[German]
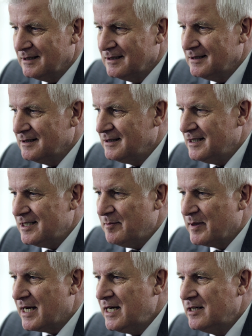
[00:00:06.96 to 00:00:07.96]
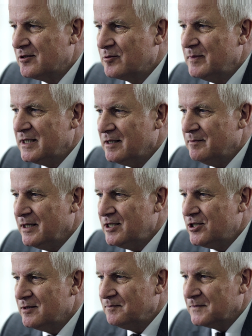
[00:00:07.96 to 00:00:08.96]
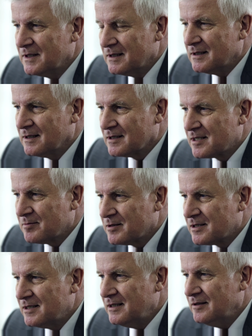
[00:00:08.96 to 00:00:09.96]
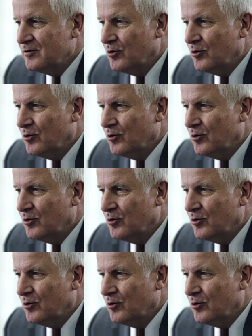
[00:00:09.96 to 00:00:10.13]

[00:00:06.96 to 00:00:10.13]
Äh, diese Begegnung mit den Menschen, das, was sie